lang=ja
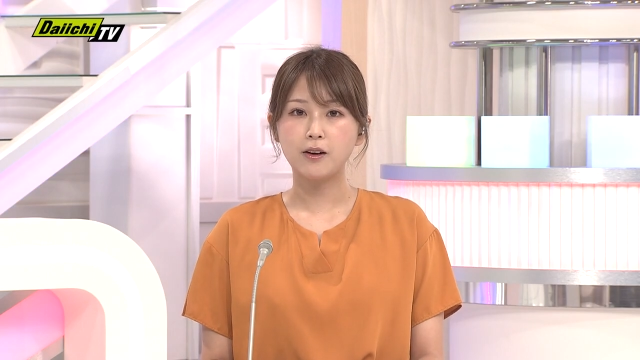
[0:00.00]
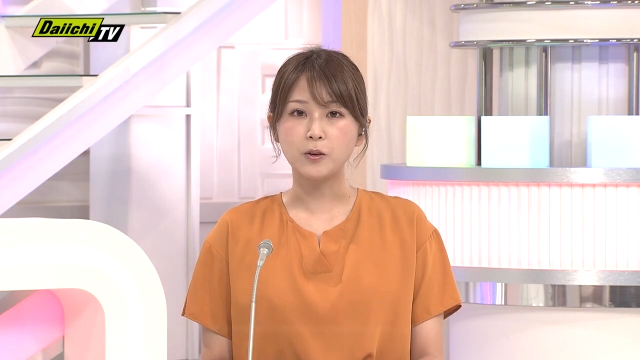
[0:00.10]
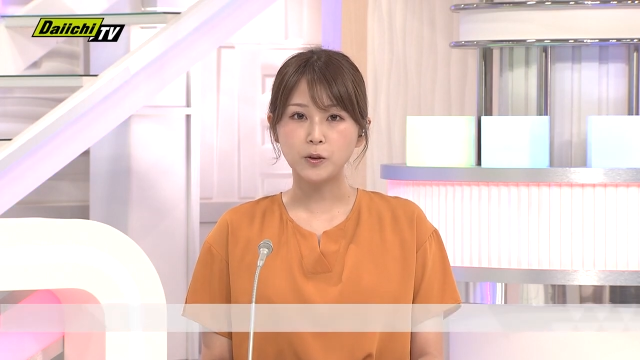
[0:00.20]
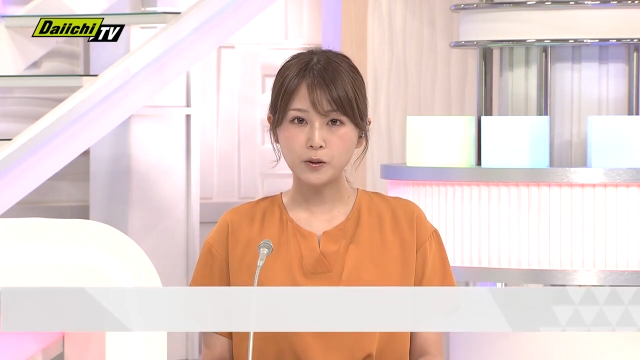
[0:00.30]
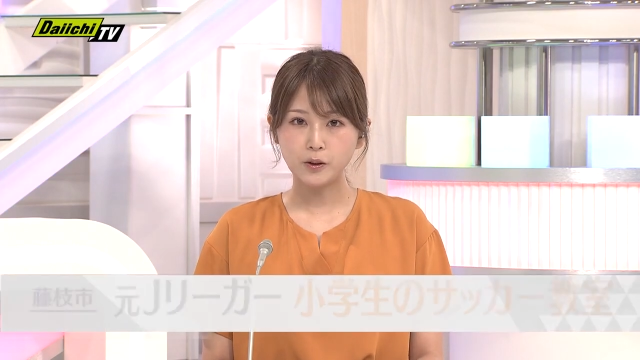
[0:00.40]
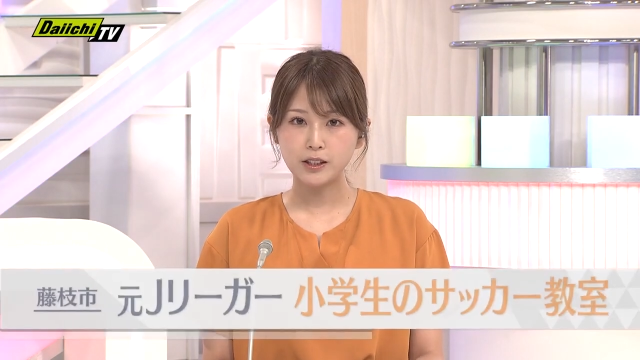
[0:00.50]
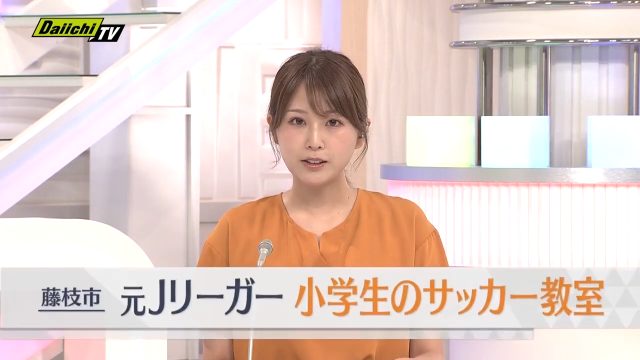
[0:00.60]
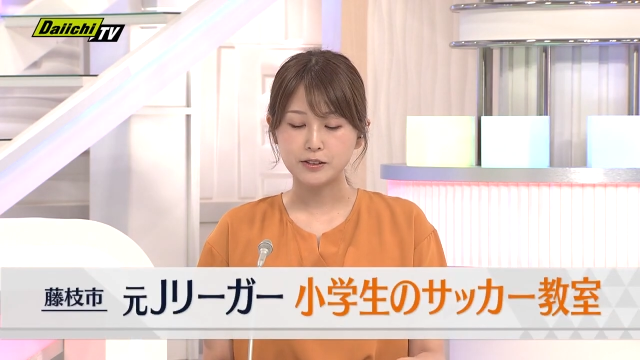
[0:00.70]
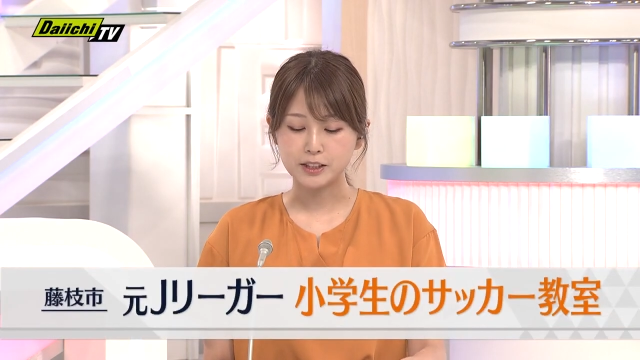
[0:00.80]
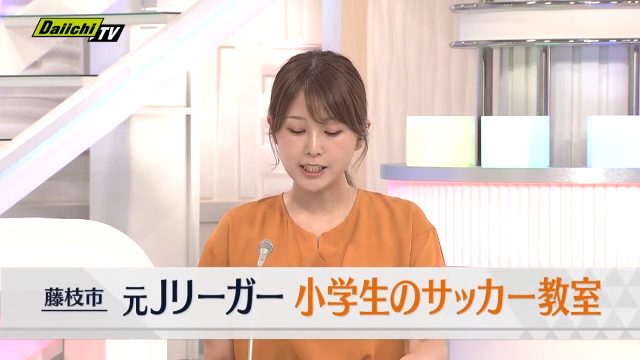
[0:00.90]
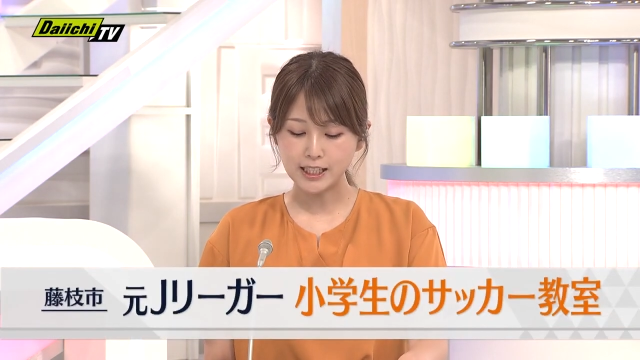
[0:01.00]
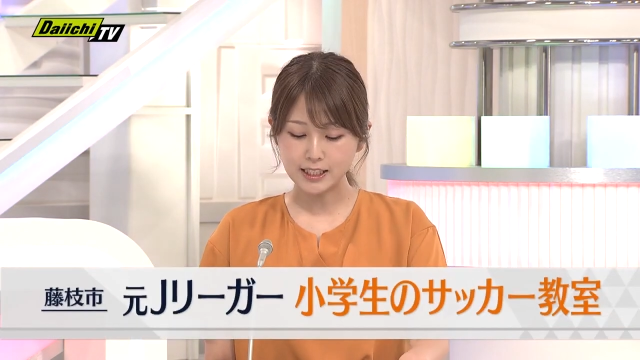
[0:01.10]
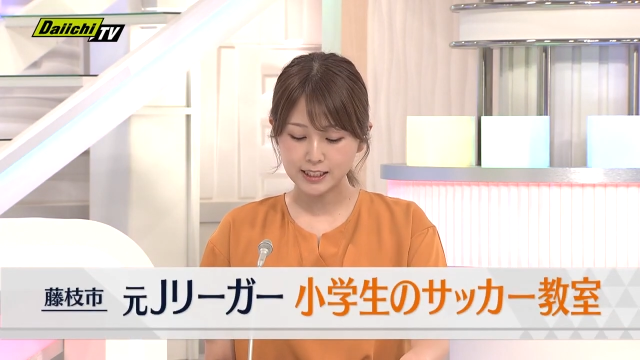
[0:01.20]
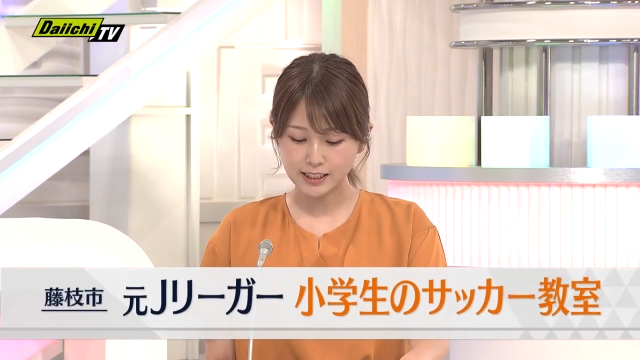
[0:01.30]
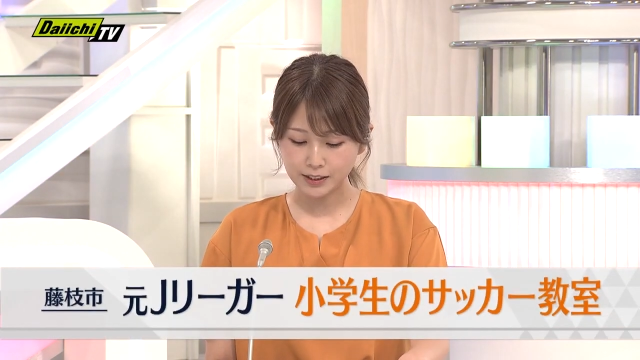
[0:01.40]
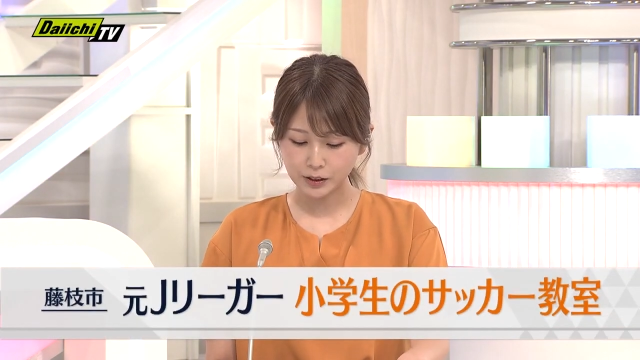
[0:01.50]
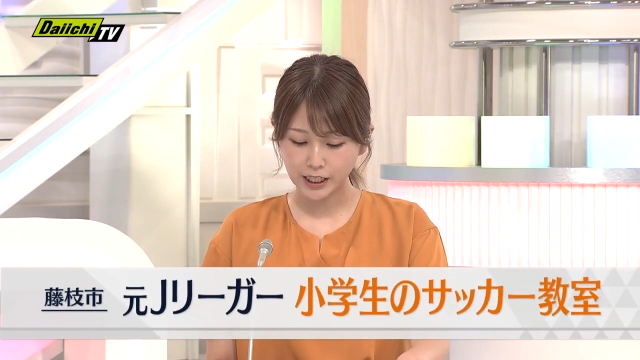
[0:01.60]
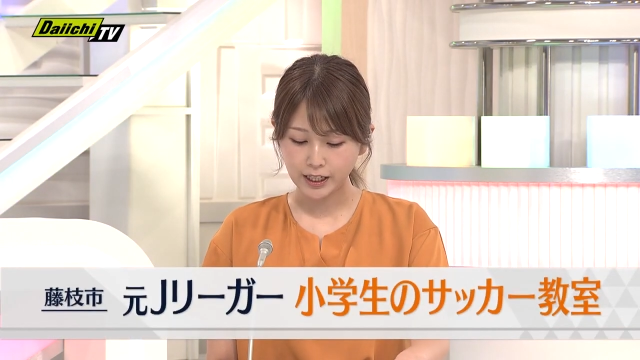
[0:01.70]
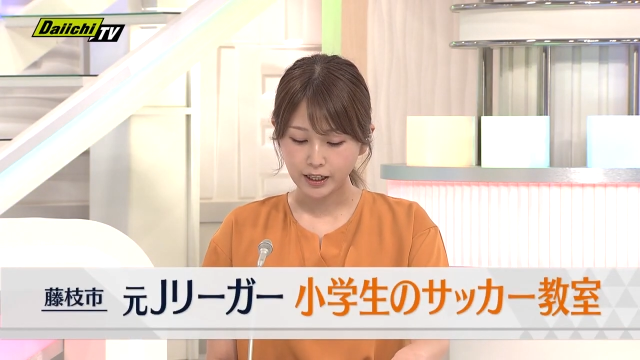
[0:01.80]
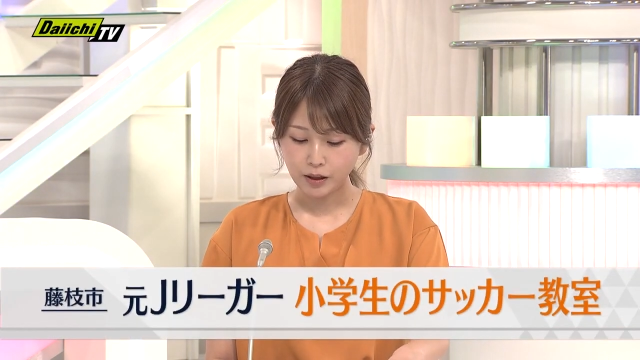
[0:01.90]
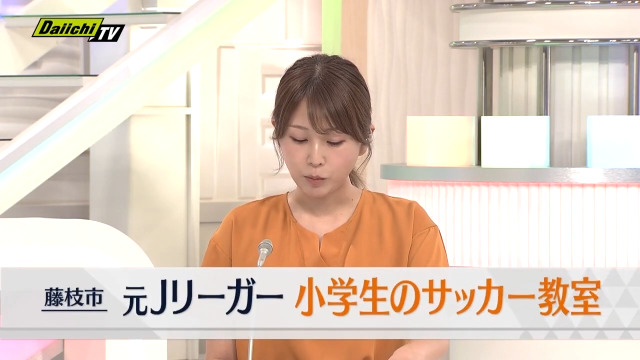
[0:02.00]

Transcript: おととい藤枝市などで